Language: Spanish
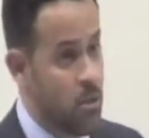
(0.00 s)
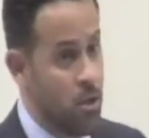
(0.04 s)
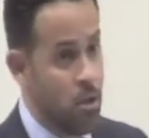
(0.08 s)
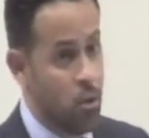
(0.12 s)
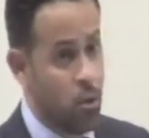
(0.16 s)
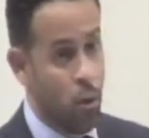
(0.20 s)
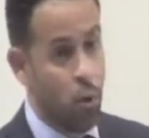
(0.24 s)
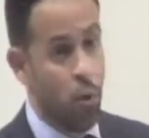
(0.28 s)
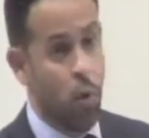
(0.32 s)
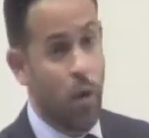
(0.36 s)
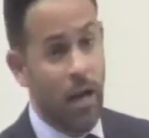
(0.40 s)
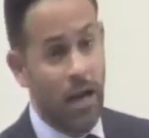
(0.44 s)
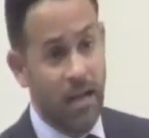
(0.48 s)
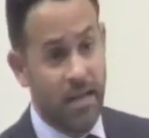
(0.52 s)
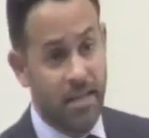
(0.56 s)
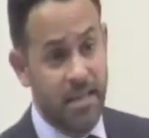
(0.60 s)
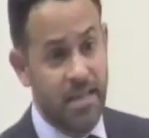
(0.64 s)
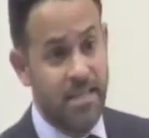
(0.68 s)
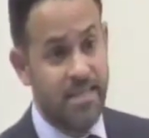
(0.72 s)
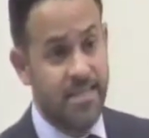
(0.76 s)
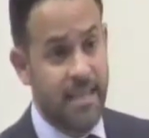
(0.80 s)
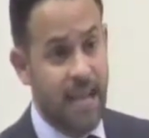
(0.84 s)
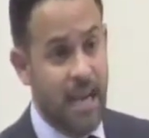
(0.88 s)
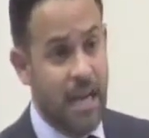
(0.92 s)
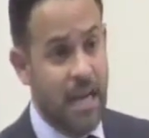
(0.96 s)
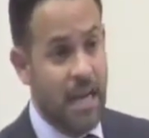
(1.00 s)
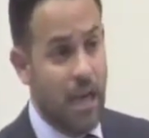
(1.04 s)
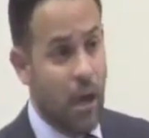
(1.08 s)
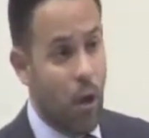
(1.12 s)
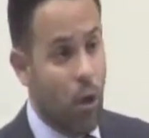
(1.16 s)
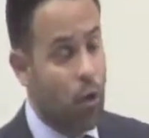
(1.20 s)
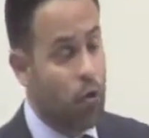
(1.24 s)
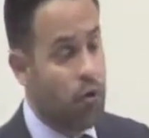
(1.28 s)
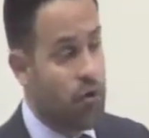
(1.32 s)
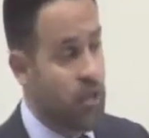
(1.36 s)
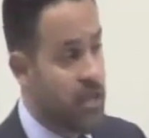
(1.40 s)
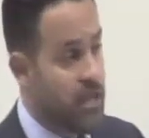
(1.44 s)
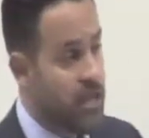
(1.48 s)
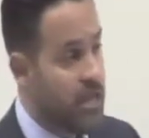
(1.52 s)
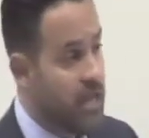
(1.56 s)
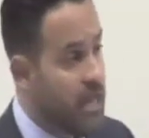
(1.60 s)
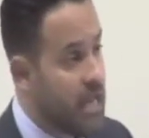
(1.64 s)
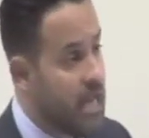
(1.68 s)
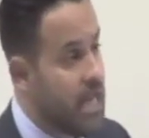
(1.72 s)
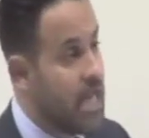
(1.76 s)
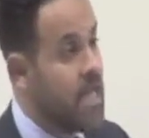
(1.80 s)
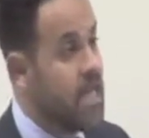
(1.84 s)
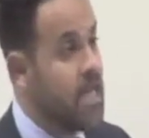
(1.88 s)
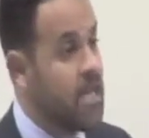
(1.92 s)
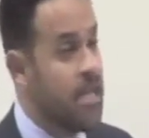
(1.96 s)
Noruega sí está en la
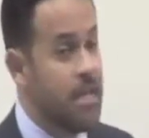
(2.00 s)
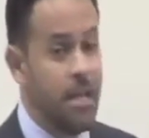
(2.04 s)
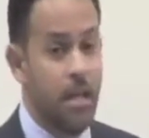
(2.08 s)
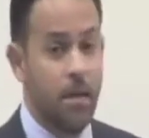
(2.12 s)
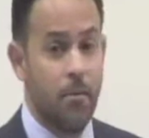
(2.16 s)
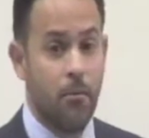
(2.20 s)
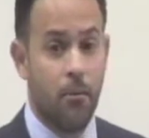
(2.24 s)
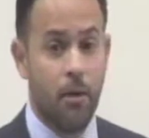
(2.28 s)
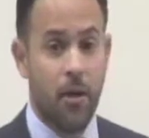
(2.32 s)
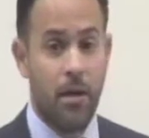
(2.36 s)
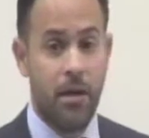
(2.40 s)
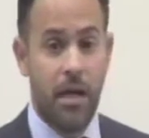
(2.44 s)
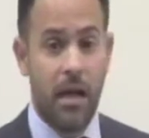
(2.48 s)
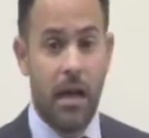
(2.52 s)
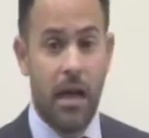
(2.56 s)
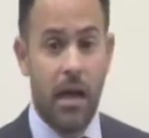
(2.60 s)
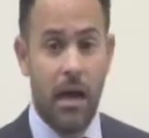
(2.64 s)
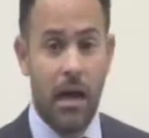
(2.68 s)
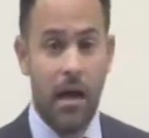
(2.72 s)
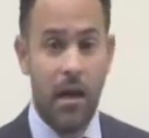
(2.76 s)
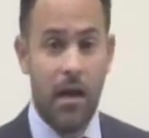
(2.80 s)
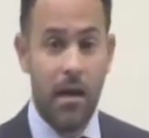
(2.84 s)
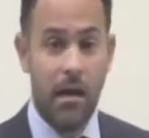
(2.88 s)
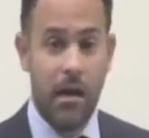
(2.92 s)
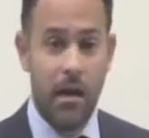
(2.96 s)
OCDE y en buena